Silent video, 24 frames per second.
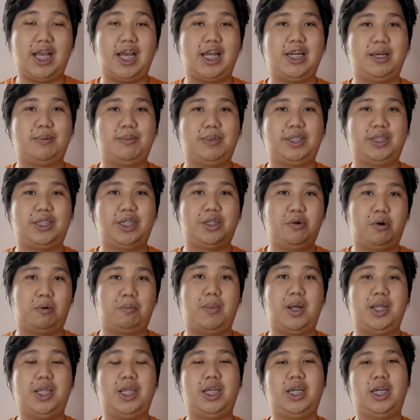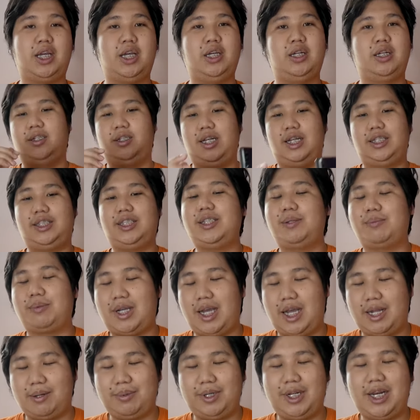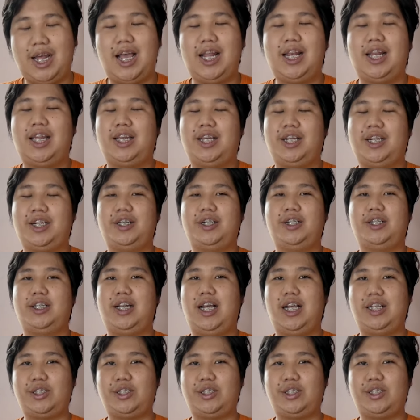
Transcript: งานเนี่ยมันสะดวกมากยิ่งขึ้นและที่สำคัญไม่ได้เลยก็คือหน้า